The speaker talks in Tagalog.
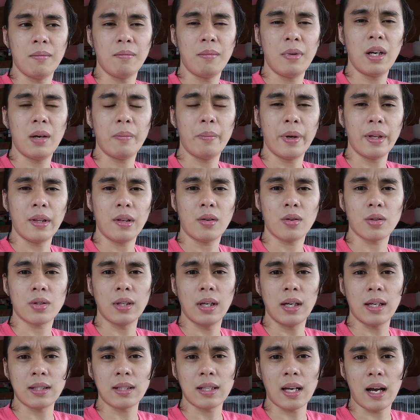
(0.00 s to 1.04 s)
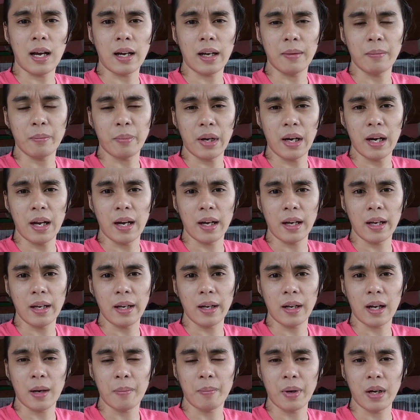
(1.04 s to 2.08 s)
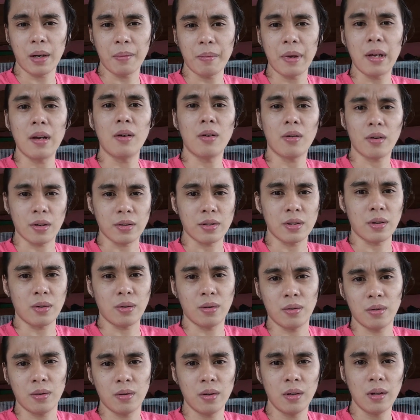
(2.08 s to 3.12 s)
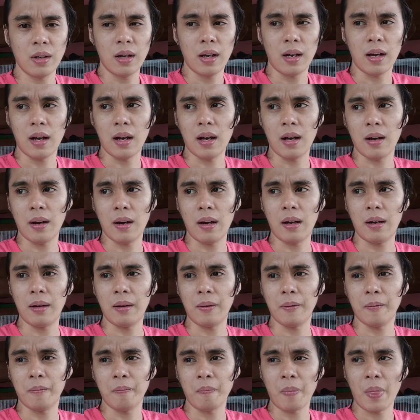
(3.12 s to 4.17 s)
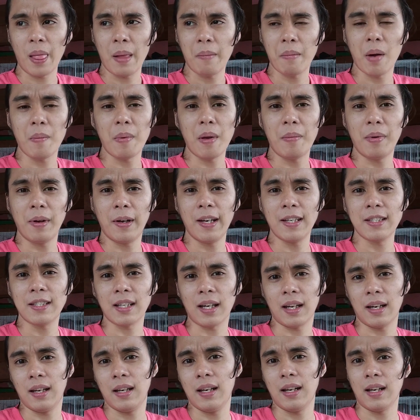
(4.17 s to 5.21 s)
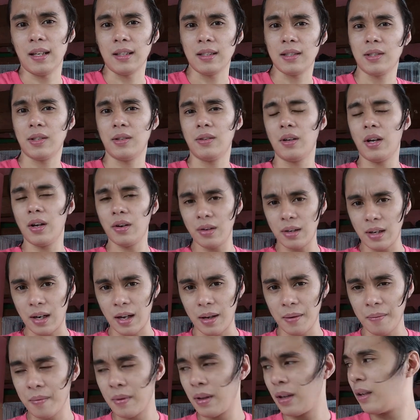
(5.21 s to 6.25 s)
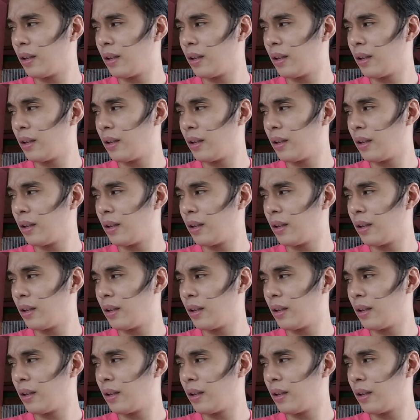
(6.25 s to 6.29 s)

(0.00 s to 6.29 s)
binaban ko sila sa akin palagi kapag may oras akong uh, mabibigay sa kanila. So, ganun lang.